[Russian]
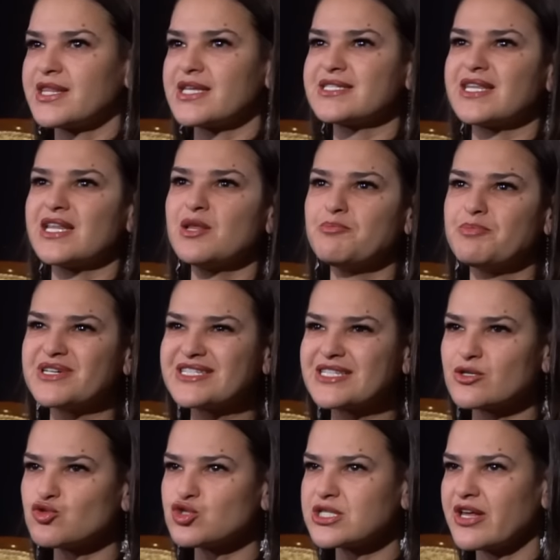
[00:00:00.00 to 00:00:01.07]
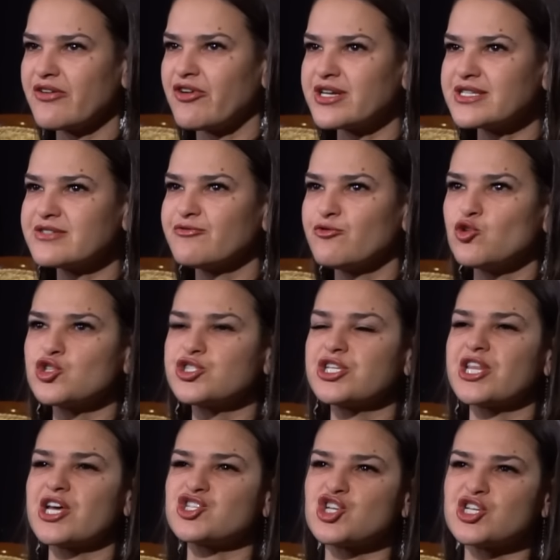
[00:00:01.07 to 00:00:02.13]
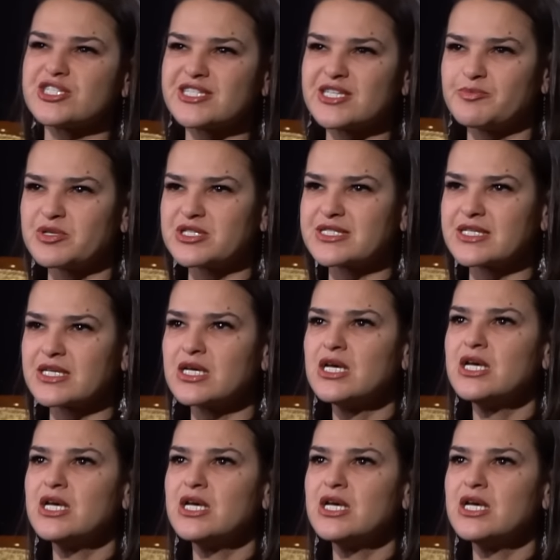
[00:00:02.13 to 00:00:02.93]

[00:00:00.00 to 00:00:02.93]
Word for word: она стала быстро уставать, волосы начали сыпаться,